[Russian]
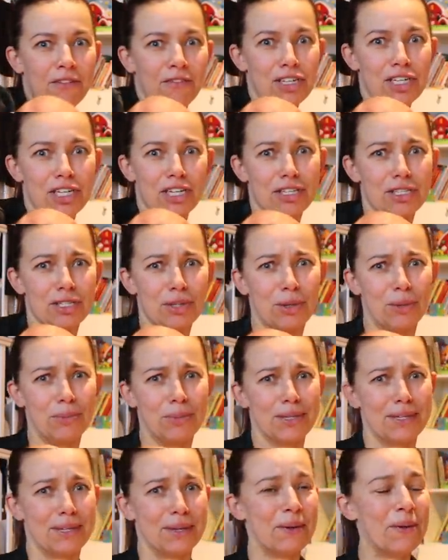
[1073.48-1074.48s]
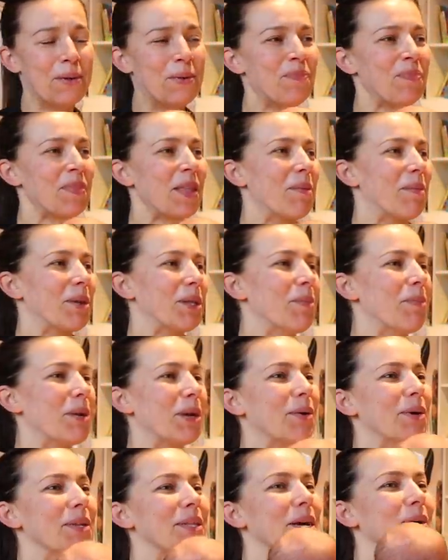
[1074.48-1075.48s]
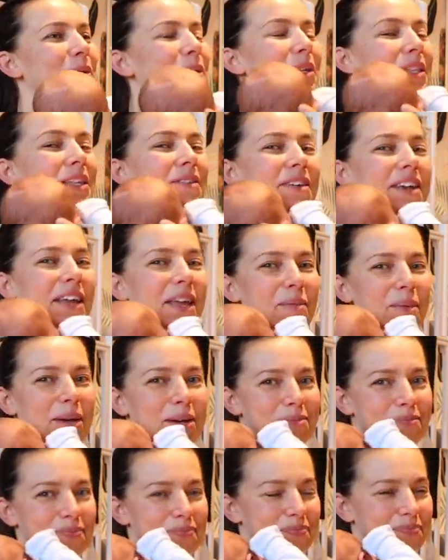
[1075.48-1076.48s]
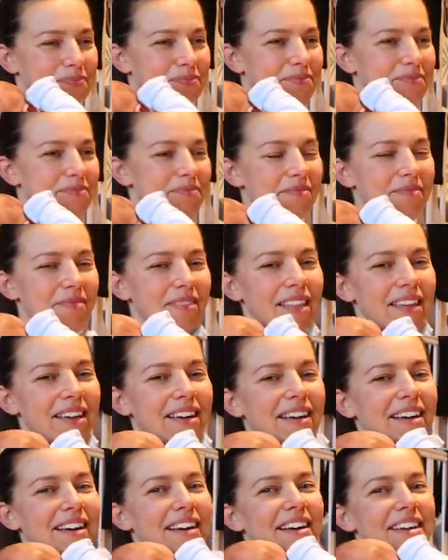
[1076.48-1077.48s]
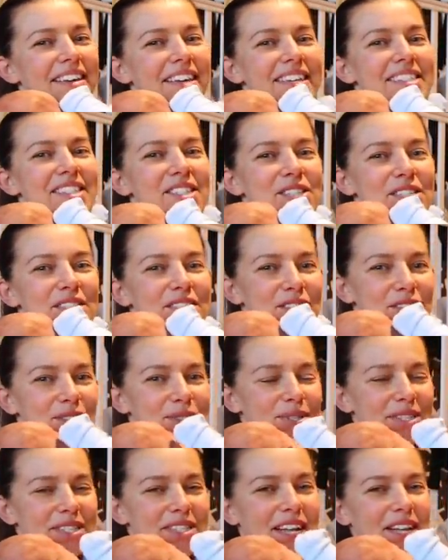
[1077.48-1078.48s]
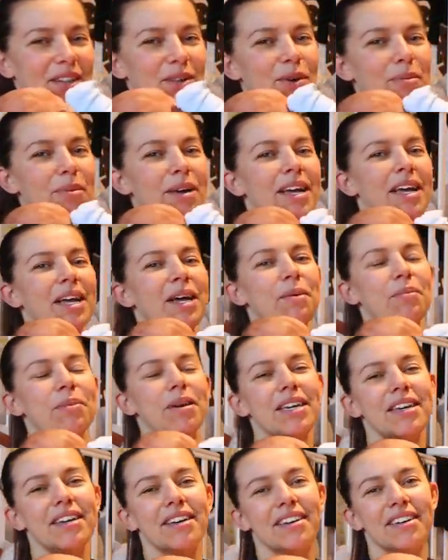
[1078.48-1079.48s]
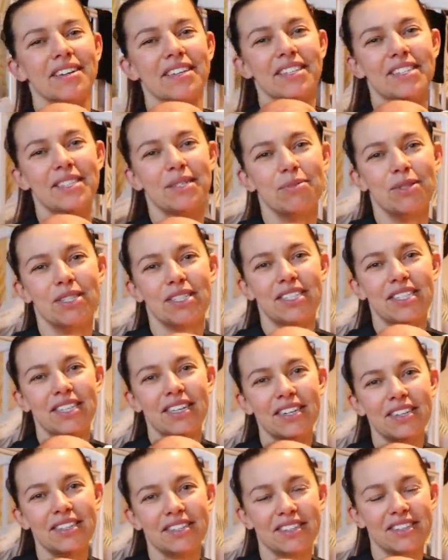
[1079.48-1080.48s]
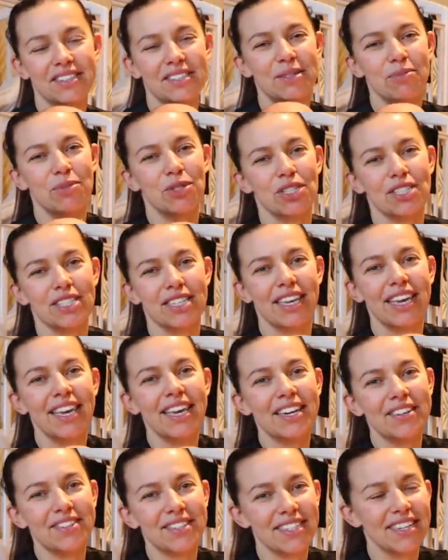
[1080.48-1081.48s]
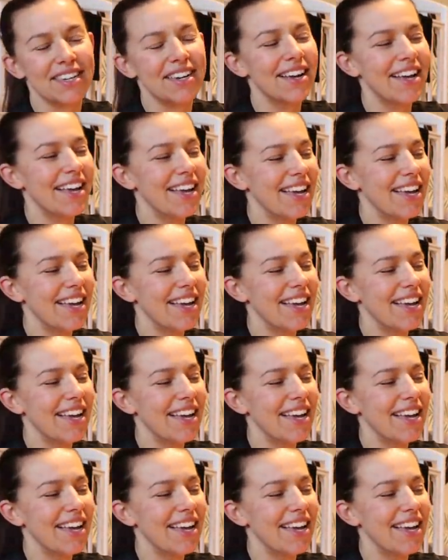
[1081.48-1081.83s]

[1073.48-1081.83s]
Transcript: вышел из комнаты. Потом проходит какое-то время. А, я, значит, сижу за столом, мы э, едим десерт, едим чизкейк все,